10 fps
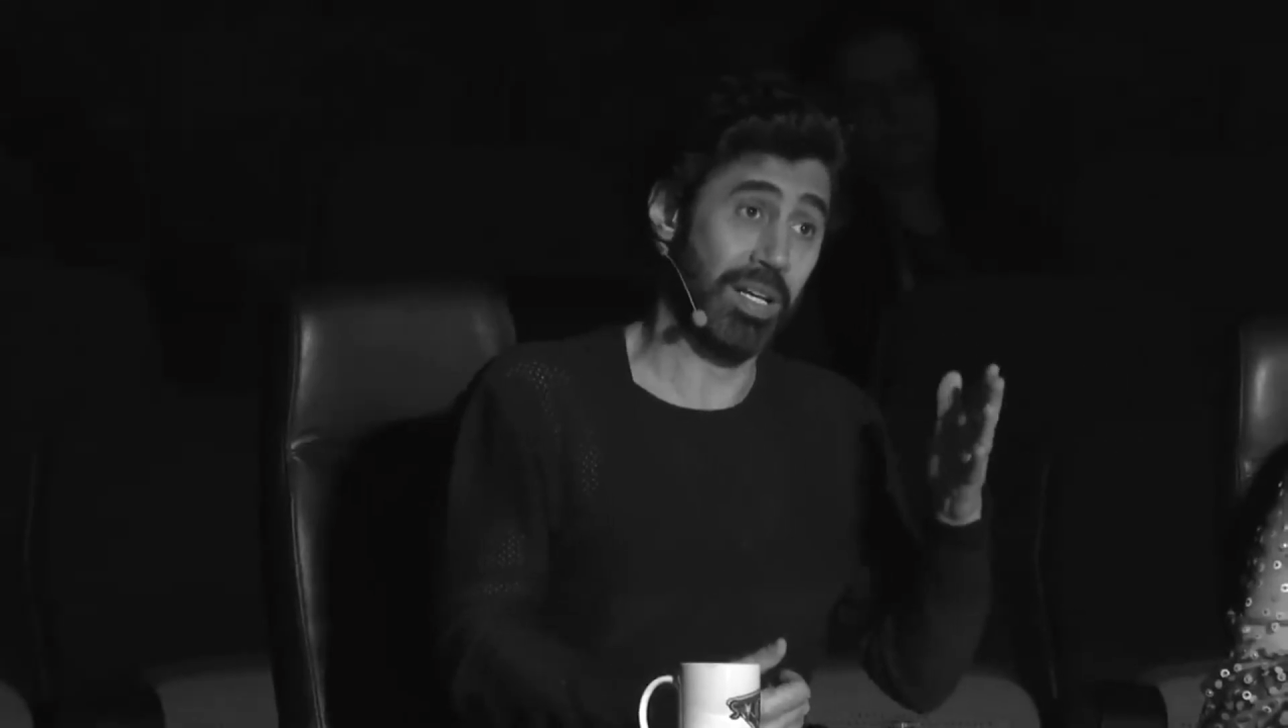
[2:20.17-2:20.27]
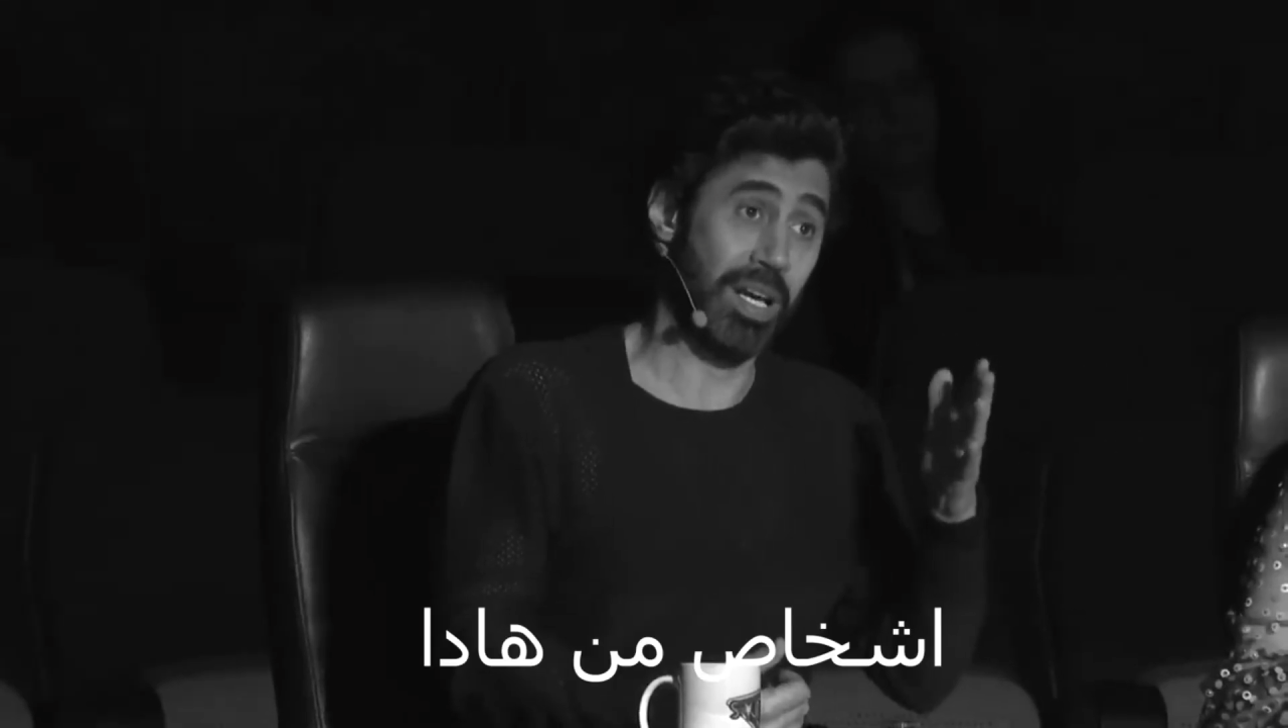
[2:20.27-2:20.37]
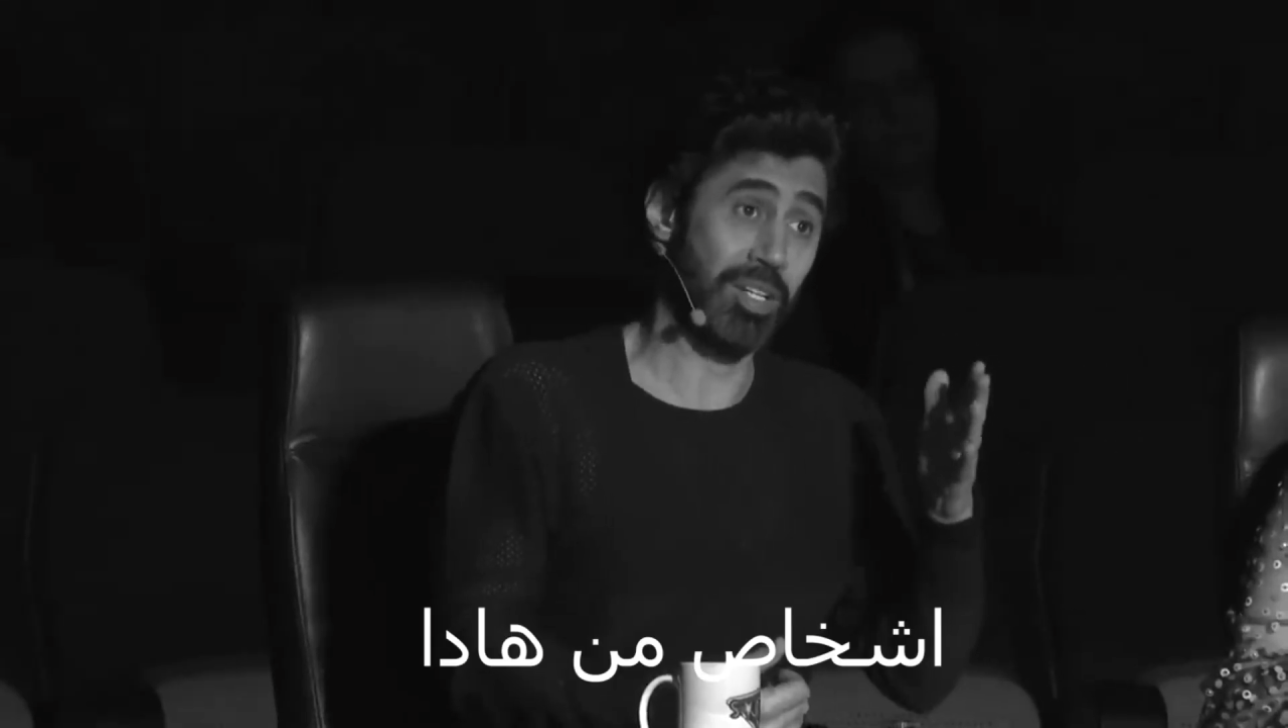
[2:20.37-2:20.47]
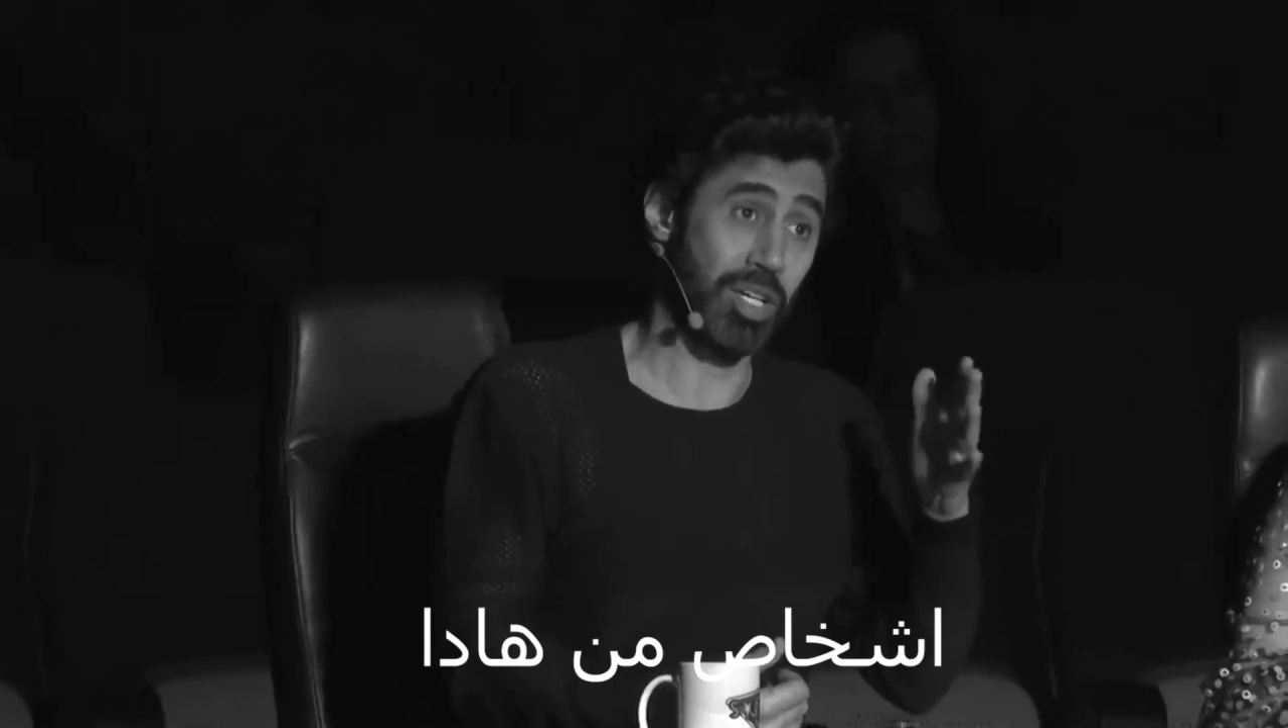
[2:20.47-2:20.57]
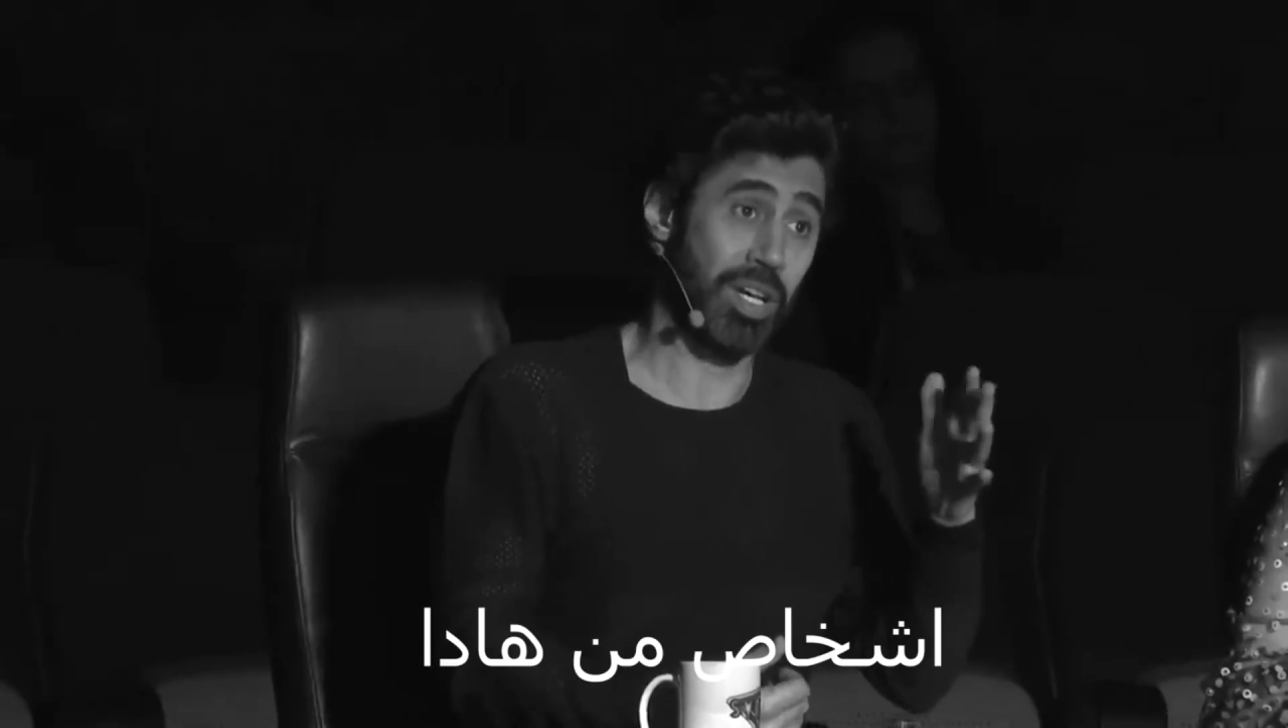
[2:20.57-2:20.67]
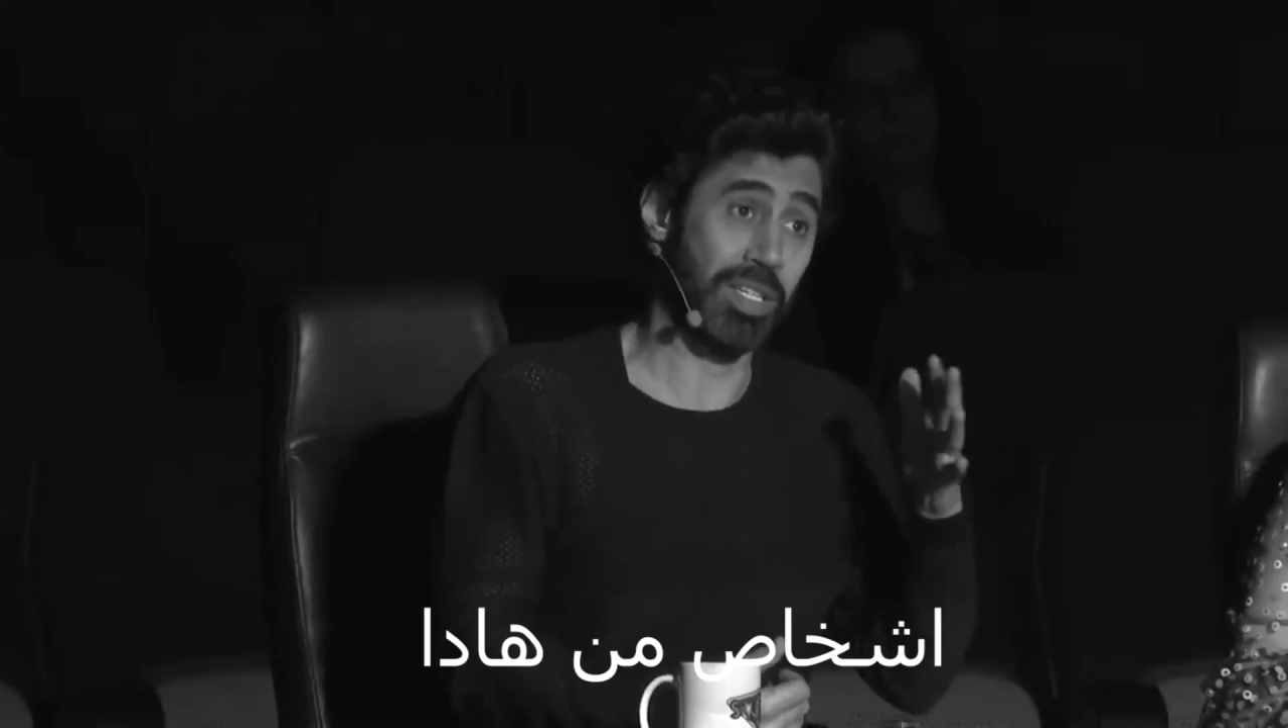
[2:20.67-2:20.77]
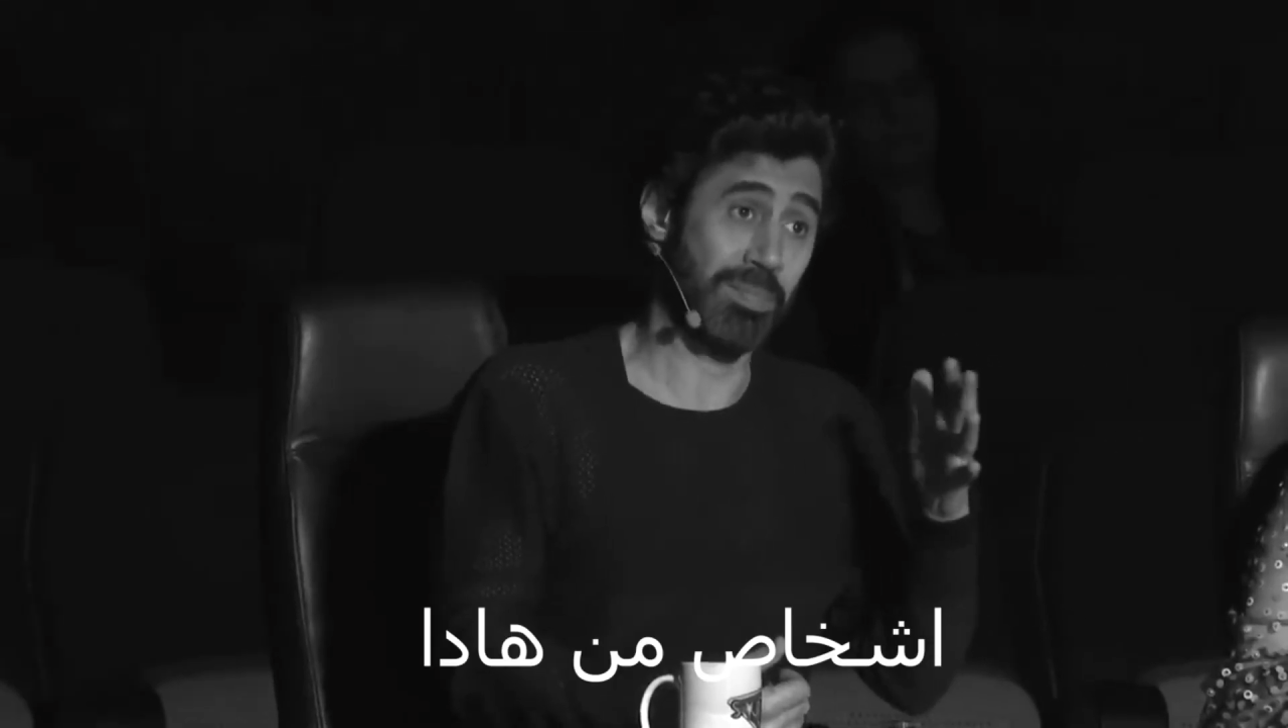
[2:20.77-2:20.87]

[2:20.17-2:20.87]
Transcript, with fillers: اشخاص